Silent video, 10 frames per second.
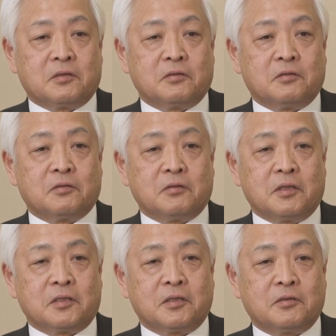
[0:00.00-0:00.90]
つくづく
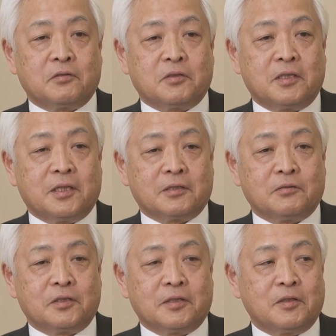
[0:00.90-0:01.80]
ね、戦争のやり
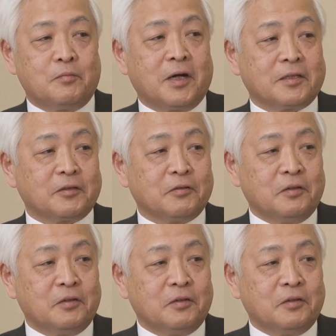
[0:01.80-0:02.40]
方を知らないでバカだ